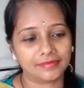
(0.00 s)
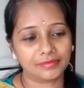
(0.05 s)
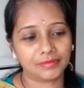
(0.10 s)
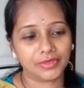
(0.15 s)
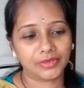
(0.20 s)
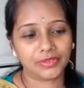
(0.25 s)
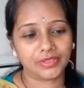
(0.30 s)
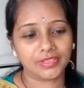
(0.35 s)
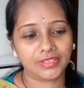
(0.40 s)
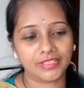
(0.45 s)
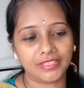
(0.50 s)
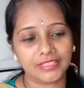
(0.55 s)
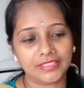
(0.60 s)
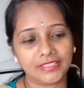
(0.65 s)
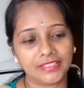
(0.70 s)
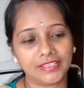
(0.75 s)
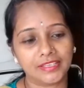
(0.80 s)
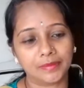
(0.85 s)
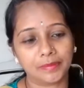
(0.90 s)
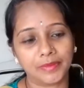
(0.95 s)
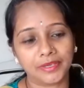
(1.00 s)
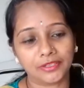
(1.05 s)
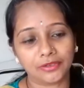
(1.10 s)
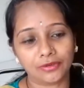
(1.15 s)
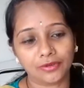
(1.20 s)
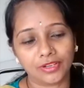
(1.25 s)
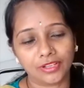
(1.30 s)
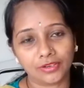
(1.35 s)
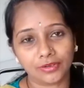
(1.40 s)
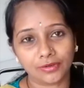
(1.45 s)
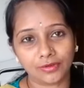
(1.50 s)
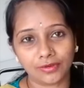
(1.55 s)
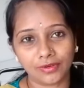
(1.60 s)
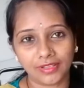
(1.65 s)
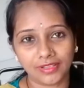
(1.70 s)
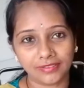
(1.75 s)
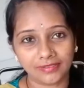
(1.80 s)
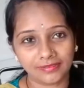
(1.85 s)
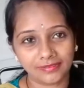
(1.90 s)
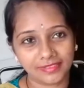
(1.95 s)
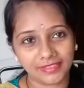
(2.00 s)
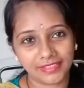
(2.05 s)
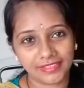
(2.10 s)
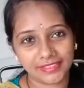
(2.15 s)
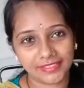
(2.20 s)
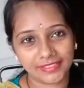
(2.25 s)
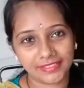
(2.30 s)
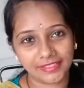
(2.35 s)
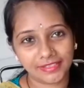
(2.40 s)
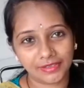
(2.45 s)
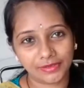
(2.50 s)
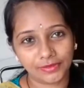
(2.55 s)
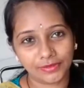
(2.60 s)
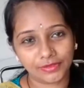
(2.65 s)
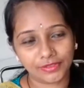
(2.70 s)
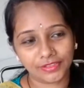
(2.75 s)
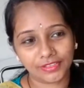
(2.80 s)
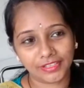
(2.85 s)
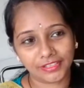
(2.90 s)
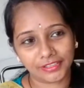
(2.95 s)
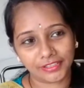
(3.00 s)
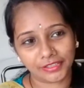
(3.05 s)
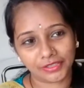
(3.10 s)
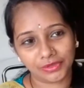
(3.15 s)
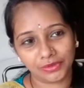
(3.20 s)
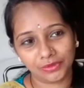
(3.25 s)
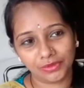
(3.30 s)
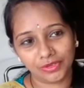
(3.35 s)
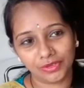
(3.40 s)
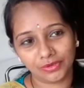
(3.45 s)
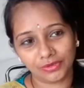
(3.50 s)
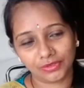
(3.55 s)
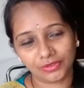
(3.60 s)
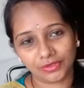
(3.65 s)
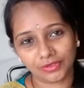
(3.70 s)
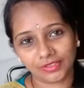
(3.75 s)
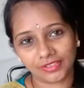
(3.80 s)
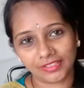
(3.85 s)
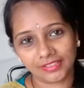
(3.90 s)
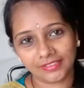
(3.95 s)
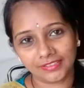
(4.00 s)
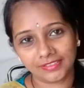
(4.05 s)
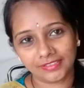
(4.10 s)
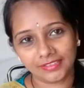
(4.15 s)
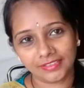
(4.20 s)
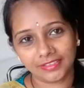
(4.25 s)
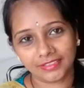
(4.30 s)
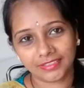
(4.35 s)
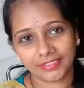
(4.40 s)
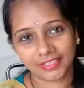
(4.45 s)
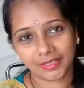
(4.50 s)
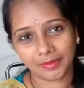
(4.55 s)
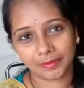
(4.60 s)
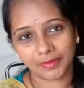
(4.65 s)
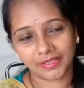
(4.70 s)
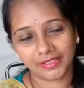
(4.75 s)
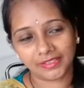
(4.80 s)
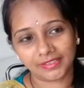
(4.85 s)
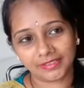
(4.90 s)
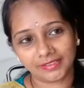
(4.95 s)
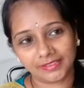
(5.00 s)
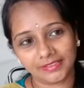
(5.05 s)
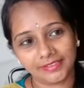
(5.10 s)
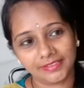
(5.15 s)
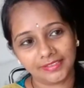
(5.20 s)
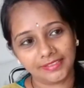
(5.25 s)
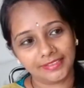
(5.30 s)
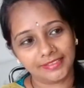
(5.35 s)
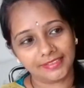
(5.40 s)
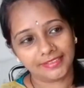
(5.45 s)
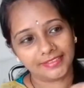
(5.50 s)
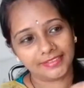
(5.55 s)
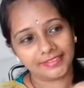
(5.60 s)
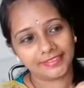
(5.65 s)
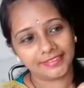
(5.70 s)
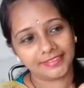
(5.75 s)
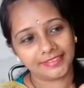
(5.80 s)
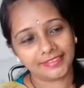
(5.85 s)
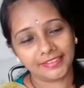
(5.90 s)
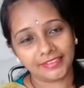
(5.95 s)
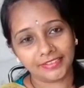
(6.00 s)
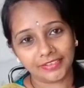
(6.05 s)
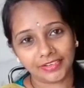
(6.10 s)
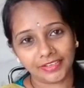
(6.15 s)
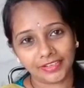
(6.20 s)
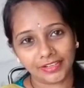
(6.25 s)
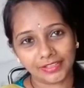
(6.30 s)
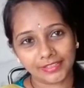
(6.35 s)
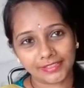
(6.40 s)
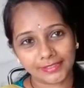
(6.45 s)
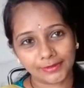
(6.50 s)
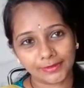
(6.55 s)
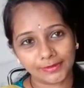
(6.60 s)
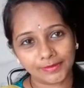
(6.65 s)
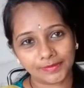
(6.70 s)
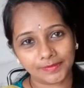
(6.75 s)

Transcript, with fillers: మనకి ఈజీగా పెట్టుకోవడానికి కూడా ఈజీగా ఉంటుంది ఎంత క్యూట్గా ఉందో కదా షేప్ అండ్ ఇయర్ రింగ్ ఆల్సో